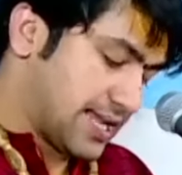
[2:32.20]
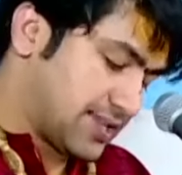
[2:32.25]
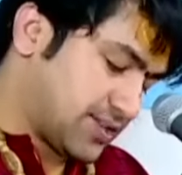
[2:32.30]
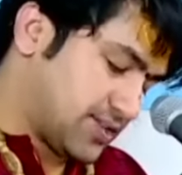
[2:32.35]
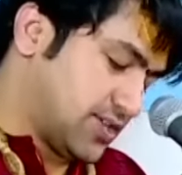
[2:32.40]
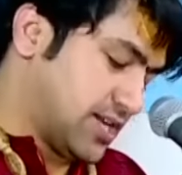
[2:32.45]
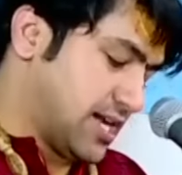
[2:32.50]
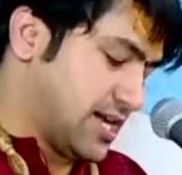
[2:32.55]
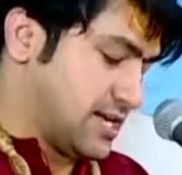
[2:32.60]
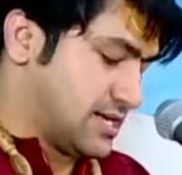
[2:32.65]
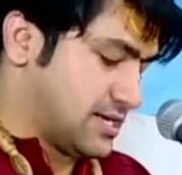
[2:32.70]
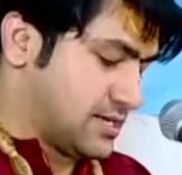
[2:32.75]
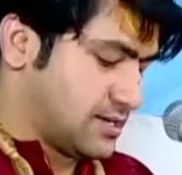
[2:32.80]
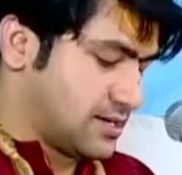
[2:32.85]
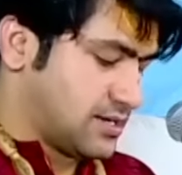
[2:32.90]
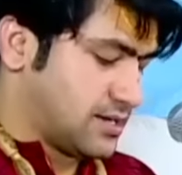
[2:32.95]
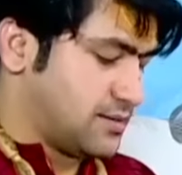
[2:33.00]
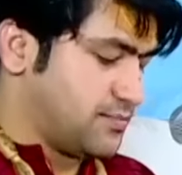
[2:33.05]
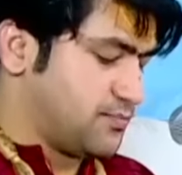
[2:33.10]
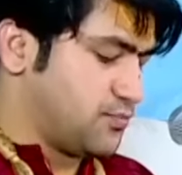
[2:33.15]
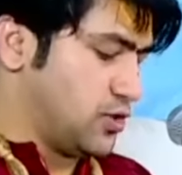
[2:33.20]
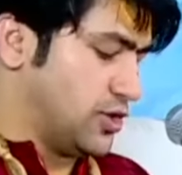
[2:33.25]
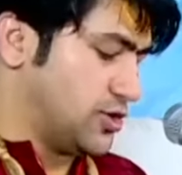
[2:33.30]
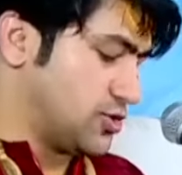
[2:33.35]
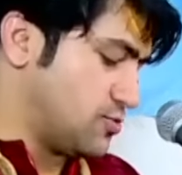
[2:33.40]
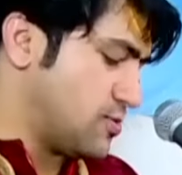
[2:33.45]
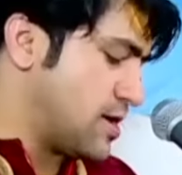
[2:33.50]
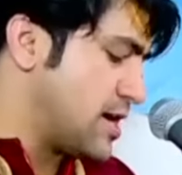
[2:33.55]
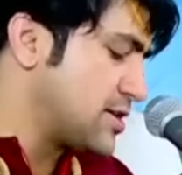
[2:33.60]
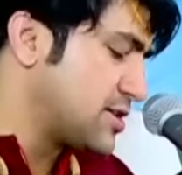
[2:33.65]
अच्छा पुलिस
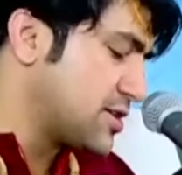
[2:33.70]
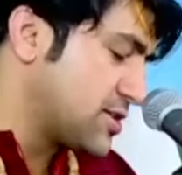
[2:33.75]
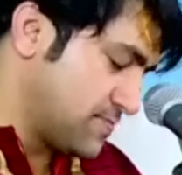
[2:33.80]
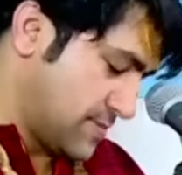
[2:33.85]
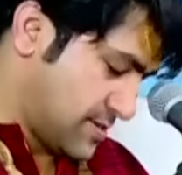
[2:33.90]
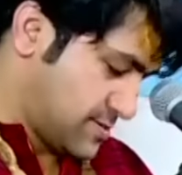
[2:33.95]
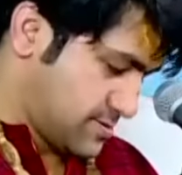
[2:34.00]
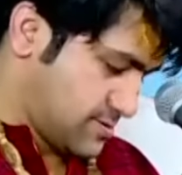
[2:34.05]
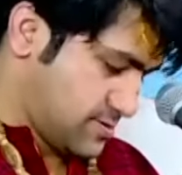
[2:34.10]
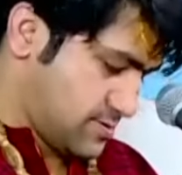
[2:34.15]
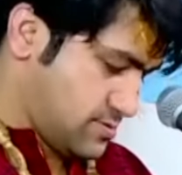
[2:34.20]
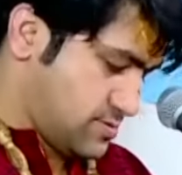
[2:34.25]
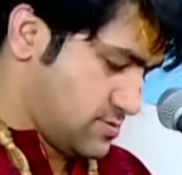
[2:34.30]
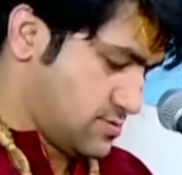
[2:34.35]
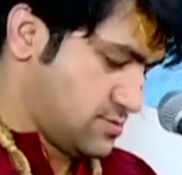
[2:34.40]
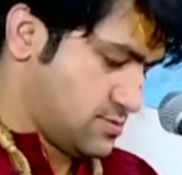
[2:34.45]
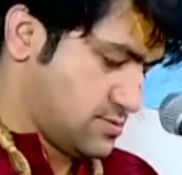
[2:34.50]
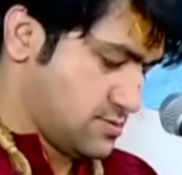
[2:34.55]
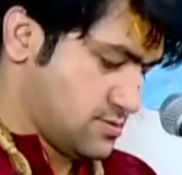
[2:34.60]
क्वार्टर हाँ जी